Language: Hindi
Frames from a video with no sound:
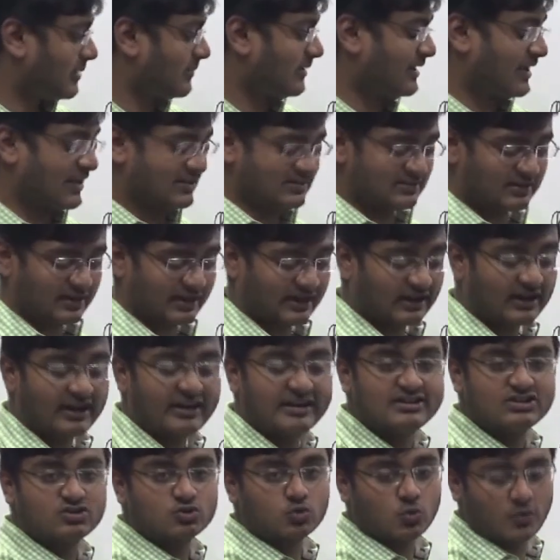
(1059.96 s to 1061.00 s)
जो भी हमारा आंसर
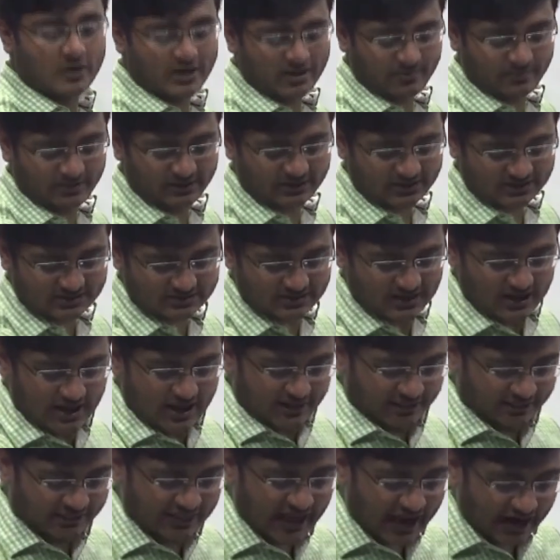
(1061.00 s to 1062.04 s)
आएगा इन स्क्वायर मीटर्स
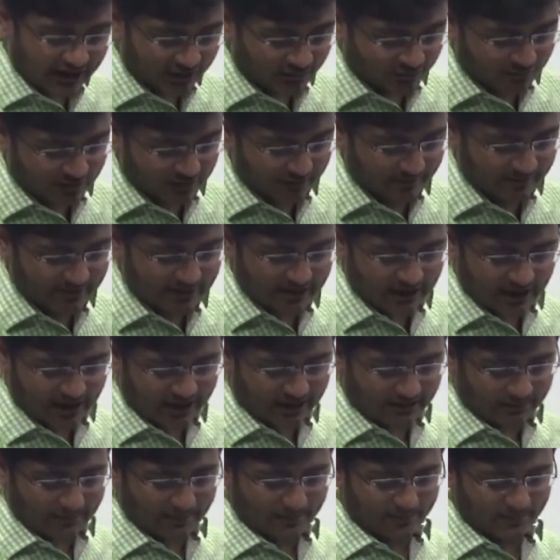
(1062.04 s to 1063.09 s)
दैट विल बी
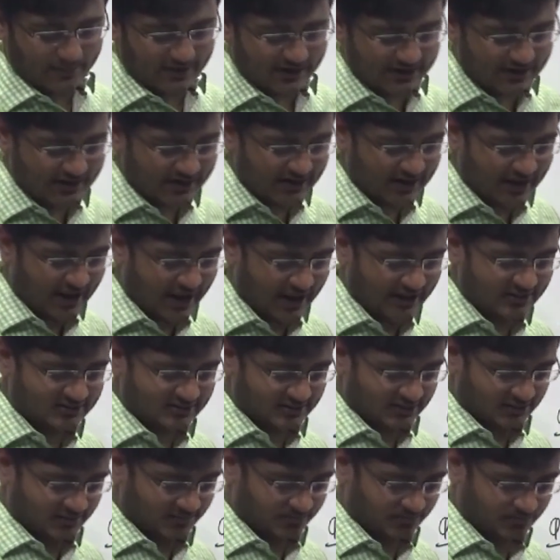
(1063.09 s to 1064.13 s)
आर मेन
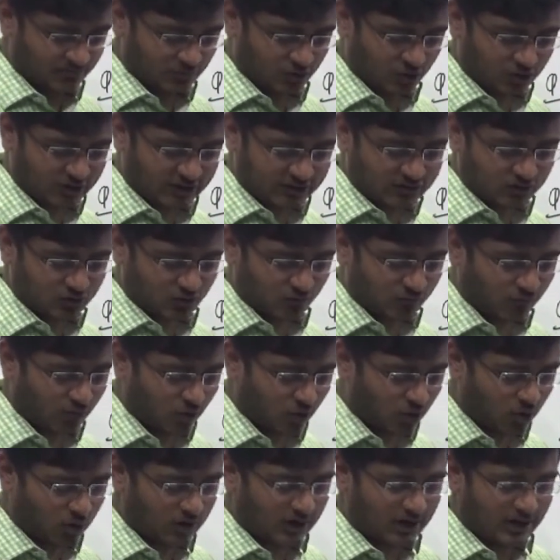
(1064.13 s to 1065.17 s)
आंसर ओके सो
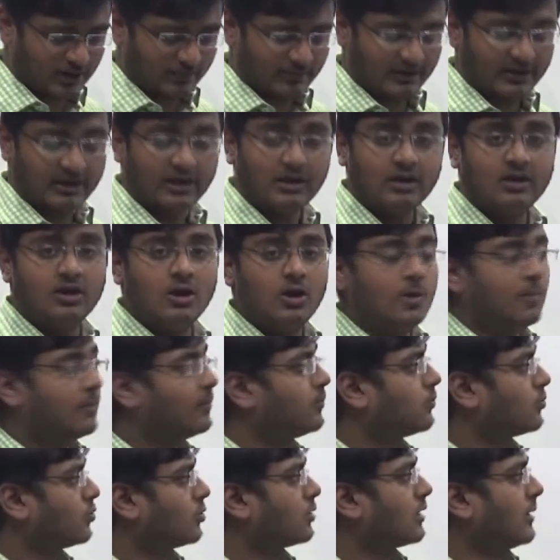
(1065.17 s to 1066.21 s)
वो होगा हमारा
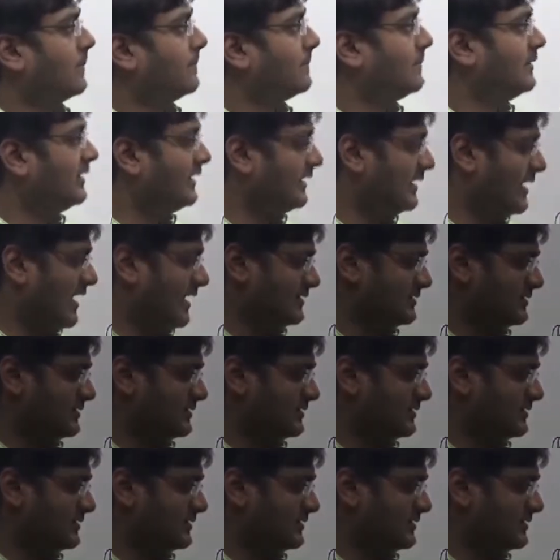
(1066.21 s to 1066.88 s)
कंप्लीट